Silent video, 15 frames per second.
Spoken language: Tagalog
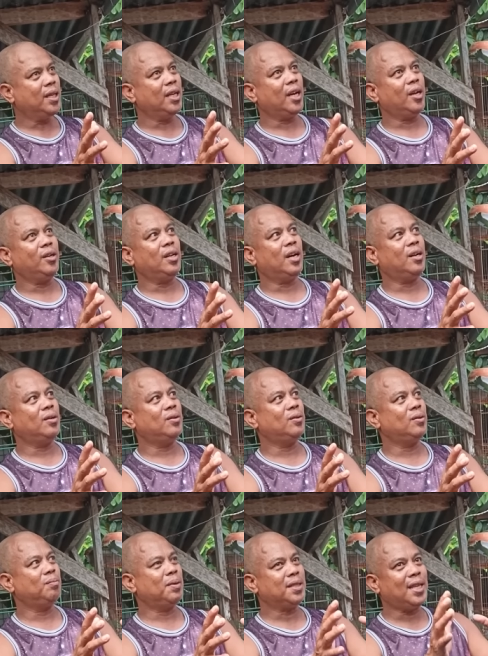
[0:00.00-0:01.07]
din kayo ng
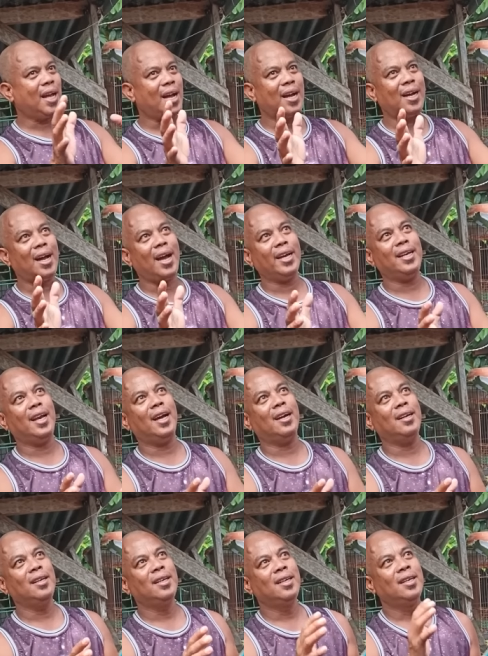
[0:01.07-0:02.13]
ano, basta ang akin lang,
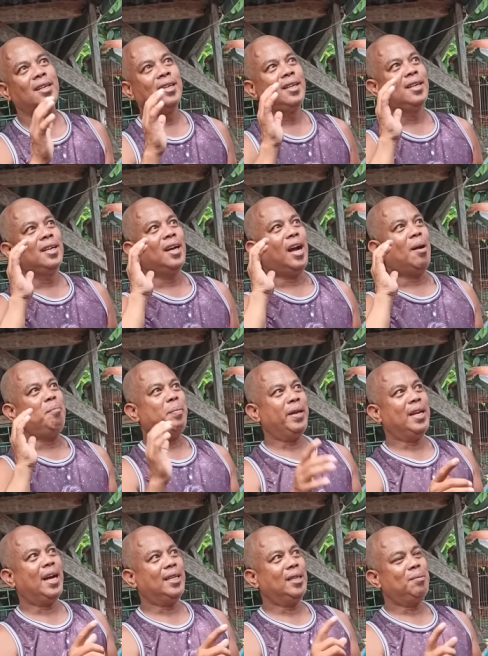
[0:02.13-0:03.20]
ang
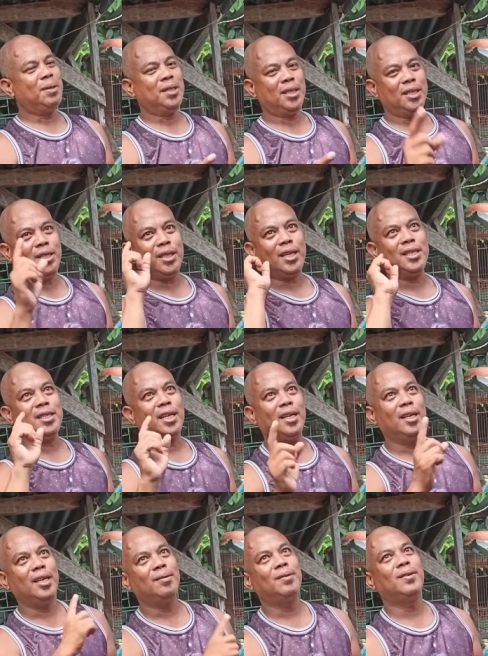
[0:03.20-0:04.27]
pinaka the best teacher ay
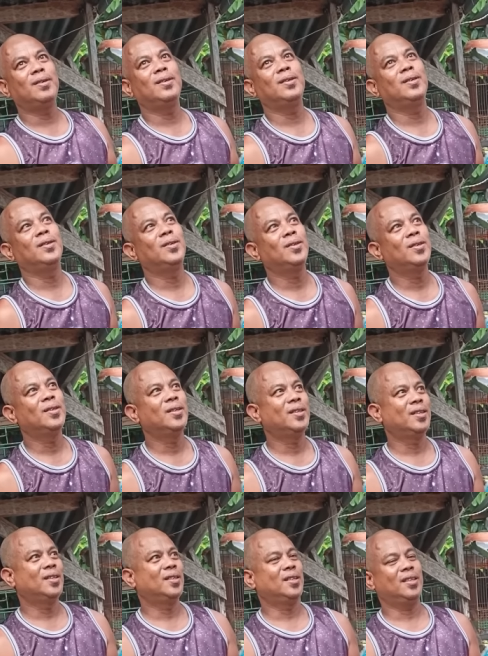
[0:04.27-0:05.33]
sarili mo.
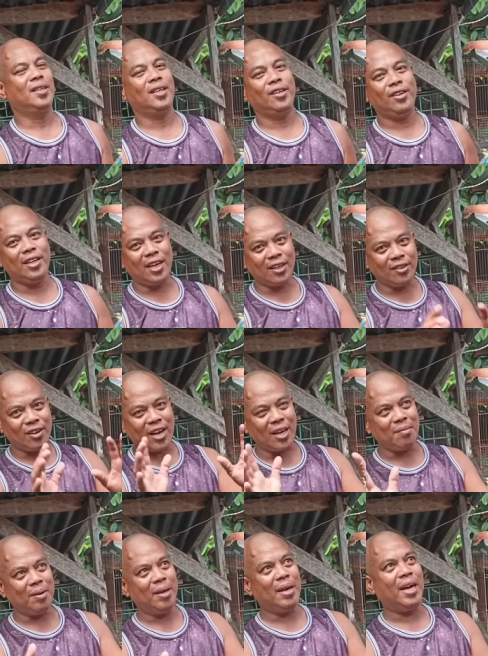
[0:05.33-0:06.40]
Yan lang yung
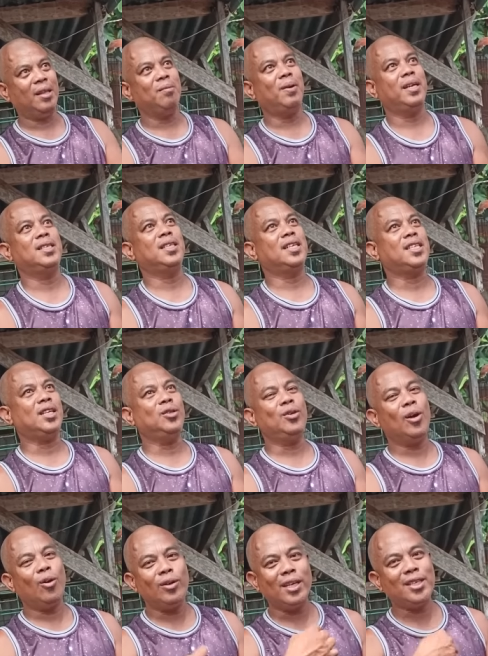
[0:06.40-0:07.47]
aking may advice. Kasi yeah. doon
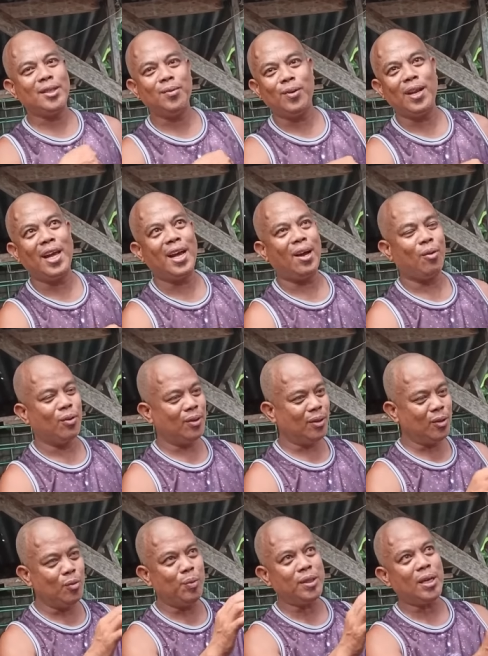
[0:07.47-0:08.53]
ako nagsimula,
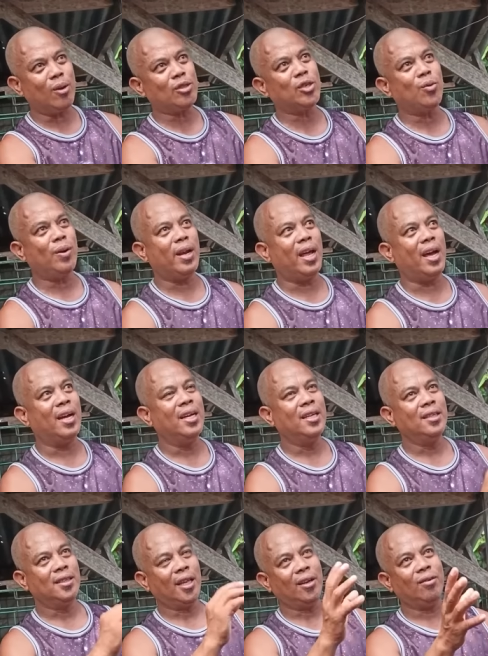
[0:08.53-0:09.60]
nagumpisa ako sa wala
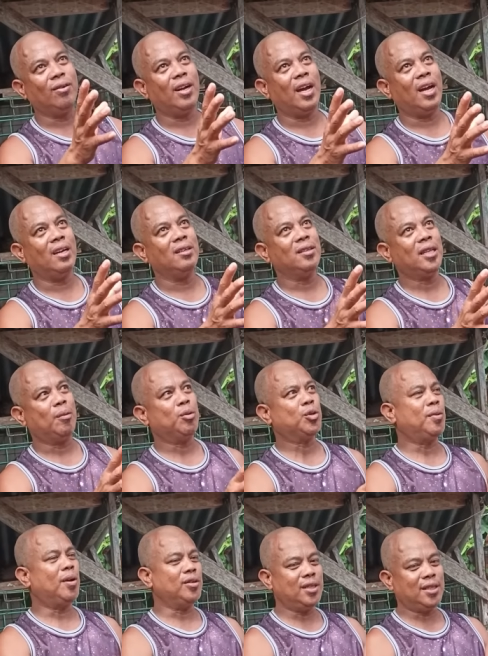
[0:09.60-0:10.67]
tanong lang, tapos
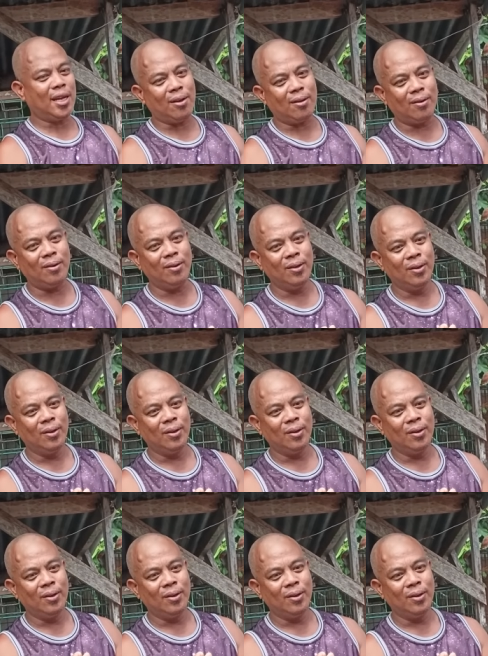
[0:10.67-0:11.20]
makasisa ako,